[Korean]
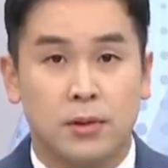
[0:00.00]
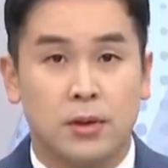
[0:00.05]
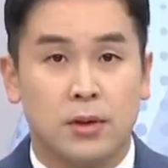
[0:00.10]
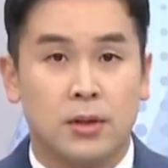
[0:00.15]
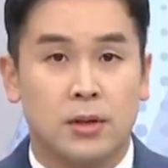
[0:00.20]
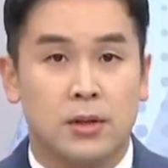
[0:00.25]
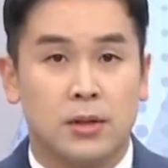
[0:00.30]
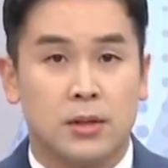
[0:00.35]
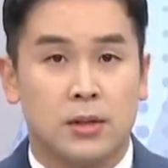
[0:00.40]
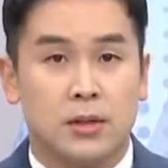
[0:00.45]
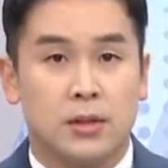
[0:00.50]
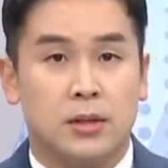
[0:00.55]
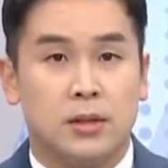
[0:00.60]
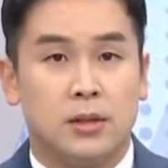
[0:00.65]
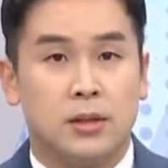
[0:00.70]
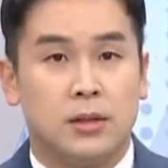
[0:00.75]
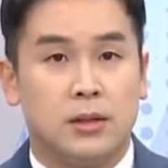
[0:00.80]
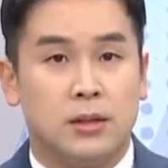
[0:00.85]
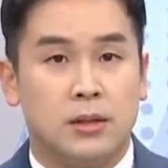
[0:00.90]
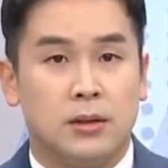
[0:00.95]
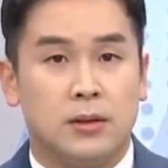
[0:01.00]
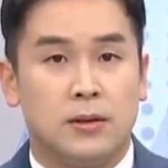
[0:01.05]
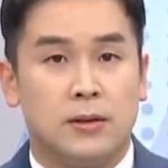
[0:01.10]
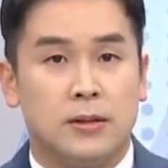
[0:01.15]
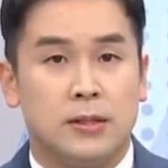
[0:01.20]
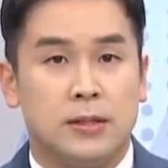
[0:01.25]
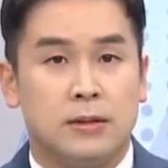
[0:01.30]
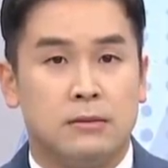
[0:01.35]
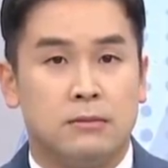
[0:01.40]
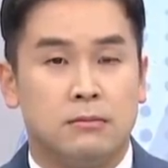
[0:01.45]
예. 이
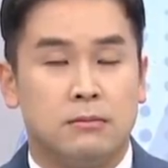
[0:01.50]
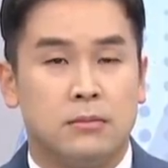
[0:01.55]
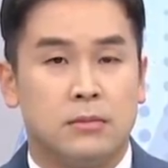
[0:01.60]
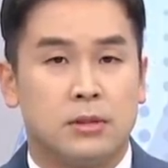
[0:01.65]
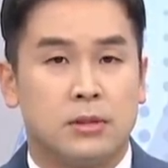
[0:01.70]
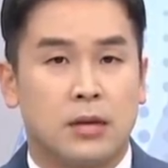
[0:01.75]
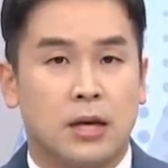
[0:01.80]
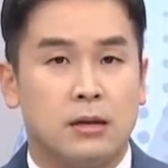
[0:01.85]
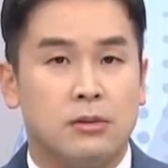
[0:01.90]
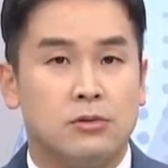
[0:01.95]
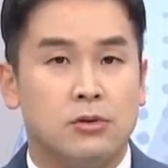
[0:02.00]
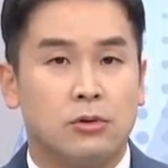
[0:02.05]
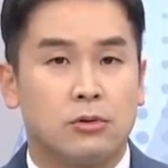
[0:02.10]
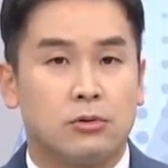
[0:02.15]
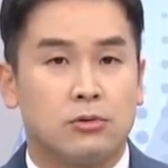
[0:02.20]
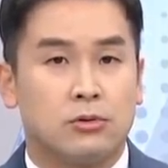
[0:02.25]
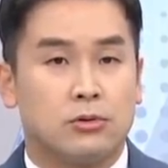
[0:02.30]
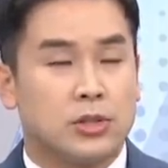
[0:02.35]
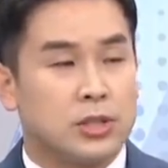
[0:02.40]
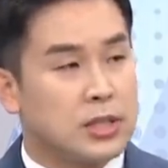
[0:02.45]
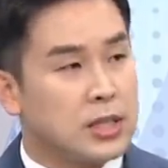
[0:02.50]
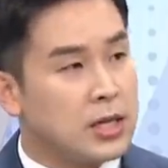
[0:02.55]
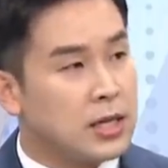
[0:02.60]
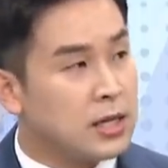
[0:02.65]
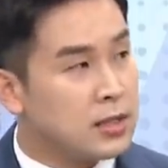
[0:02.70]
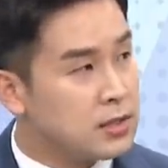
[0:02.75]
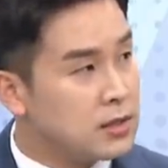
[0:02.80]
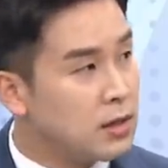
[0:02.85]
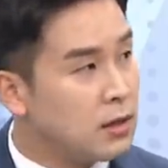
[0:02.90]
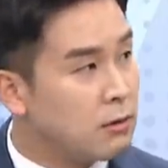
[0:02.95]
개인적으로
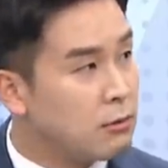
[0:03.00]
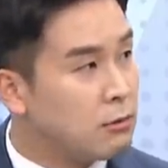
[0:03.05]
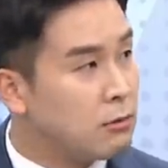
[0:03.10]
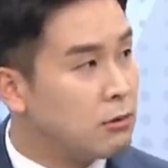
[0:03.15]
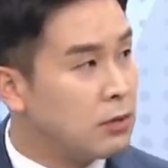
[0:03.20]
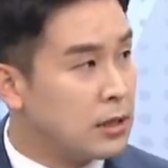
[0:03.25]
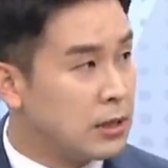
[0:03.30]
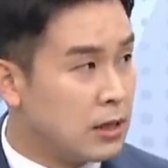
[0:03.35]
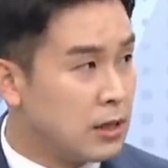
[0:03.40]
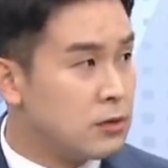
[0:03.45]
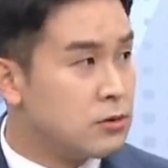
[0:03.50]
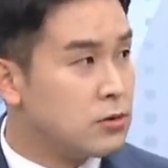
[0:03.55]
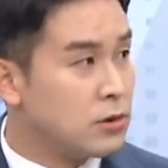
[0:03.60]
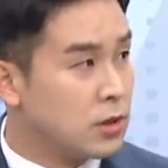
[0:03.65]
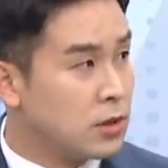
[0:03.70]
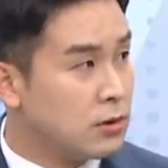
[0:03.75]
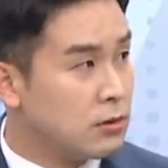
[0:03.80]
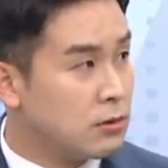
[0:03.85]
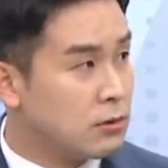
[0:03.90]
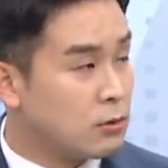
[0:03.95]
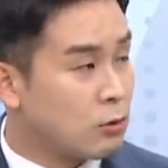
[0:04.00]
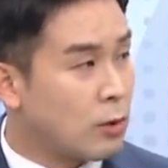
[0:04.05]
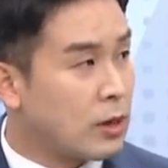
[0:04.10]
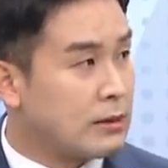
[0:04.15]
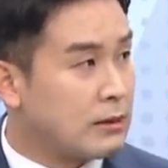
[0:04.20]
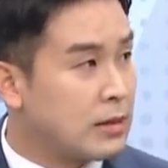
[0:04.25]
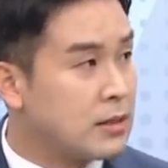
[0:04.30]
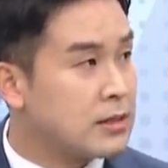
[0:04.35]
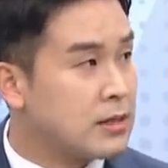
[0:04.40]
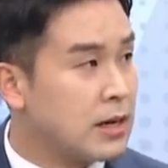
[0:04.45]
친하게 지냈고 인간적인
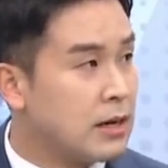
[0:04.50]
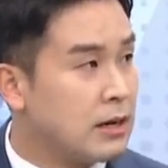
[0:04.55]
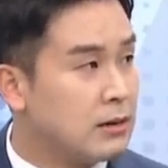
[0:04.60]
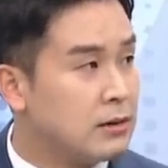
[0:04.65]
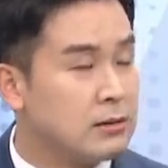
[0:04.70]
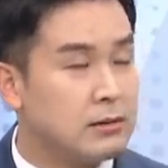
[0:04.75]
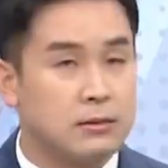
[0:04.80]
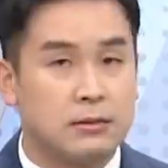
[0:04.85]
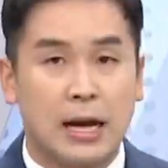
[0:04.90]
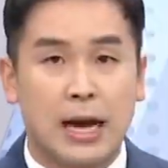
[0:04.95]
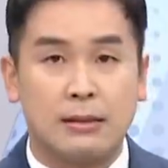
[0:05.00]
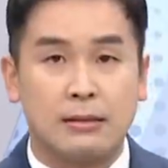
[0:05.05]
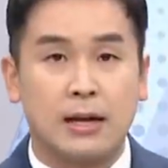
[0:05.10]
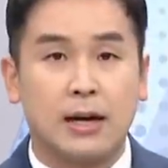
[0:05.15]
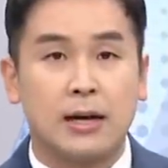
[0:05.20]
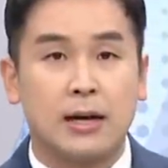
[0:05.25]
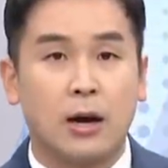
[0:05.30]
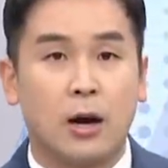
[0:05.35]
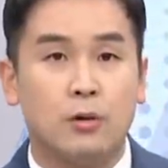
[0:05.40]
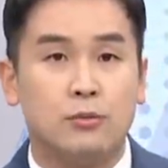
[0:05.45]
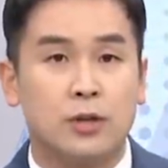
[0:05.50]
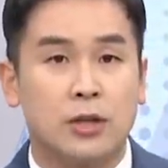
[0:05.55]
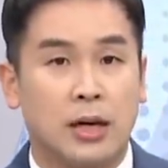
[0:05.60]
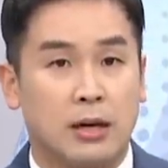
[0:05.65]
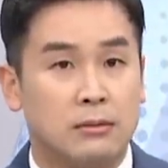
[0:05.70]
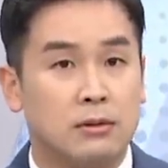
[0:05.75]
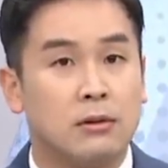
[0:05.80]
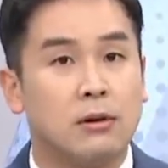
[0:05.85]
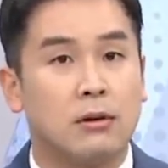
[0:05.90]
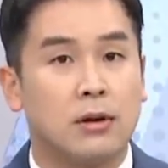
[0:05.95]
관계상 안타까움을
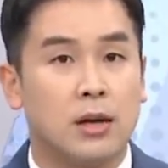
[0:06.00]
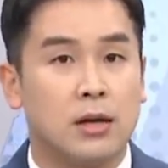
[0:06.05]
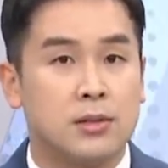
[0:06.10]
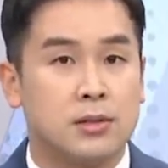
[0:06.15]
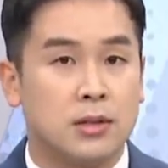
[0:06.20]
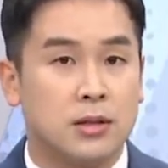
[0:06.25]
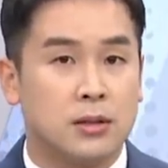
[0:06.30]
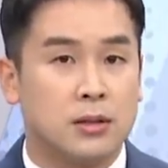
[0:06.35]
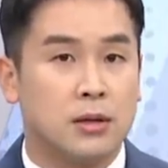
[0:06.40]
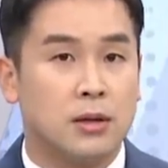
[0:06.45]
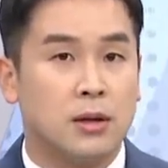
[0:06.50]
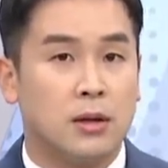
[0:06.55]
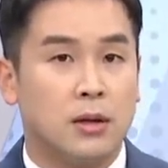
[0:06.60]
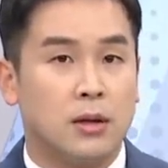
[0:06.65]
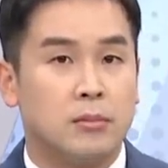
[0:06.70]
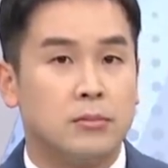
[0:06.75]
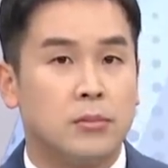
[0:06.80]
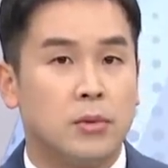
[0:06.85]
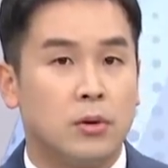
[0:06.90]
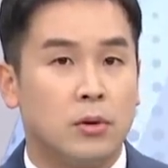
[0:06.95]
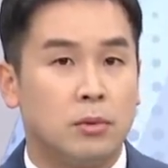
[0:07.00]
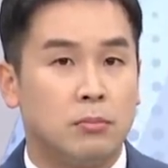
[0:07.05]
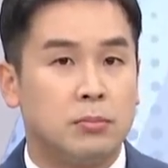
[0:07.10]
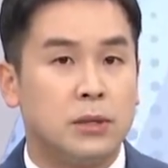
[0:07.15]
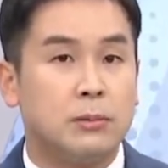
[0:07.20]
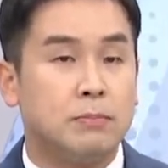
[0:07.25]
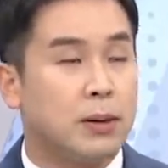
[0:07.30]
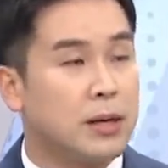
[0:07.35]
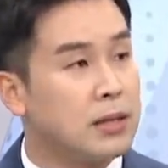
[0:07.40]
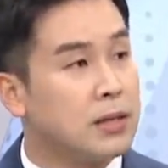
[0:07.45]
갖는 것까지 뭐
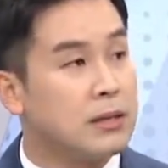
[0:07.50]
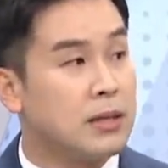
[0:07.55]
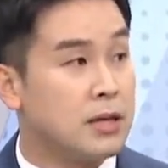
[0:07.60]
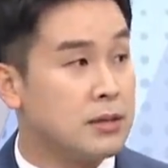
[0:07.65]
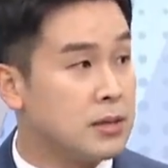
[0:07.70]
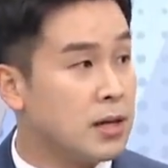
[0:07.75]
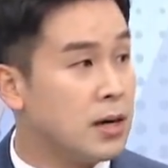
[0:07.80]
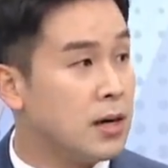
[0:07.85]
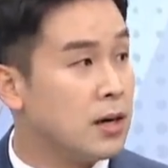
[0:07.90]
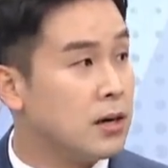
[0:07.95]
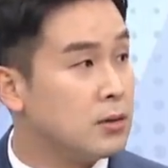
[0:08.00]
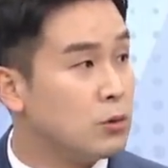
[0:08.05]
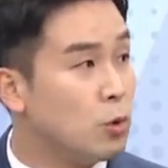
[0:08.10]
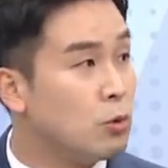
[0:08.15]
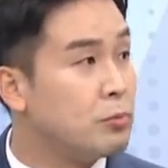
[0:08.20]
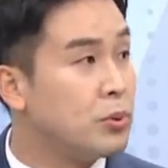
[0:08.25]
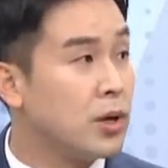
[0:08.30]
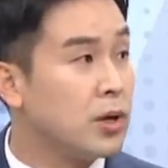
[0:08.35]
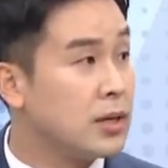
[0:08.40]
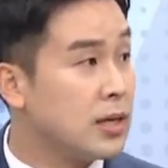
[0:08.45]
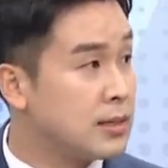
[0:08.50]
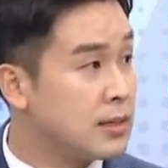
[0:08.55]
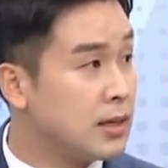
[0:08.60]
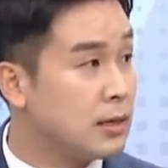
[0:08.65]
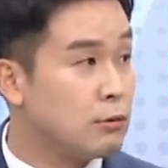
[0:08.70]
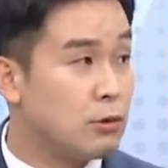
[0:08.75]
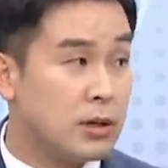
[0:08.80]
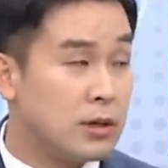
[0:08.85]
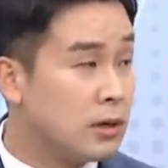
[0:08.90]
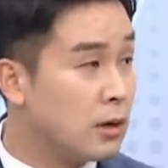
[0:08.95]
비판의 대상, 논평의
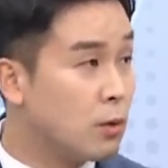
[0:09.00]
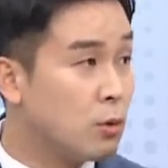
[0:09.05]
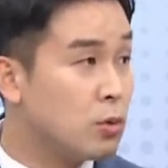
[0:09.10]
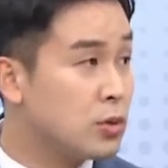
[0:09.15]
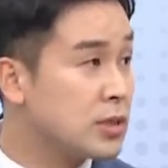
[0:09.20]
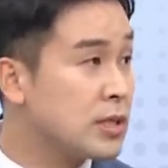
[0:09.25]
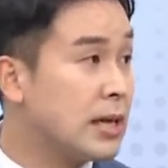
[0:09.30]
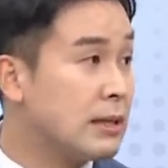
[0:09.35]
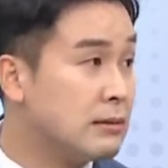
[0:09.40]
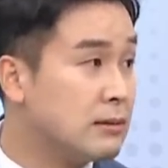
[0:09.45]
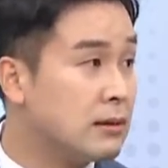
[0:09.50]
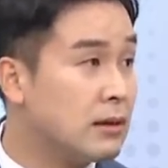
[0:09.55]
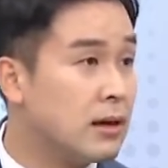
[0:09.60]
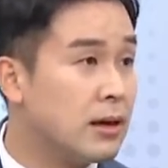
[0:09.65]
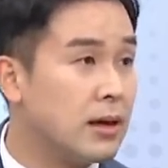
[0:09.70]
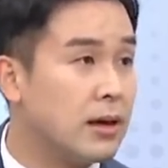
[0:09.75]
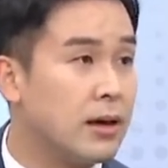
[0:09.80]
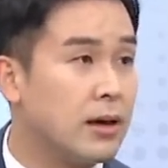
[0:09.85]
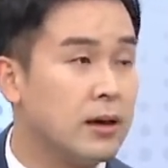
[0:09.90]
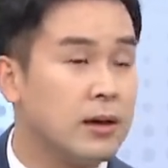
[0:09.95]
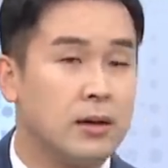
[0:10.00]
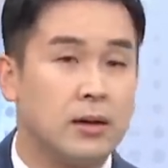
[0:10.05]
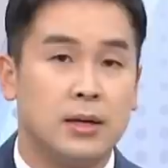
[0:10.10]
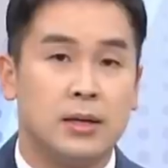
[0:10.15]
대상이 되리라고 보지는 않는데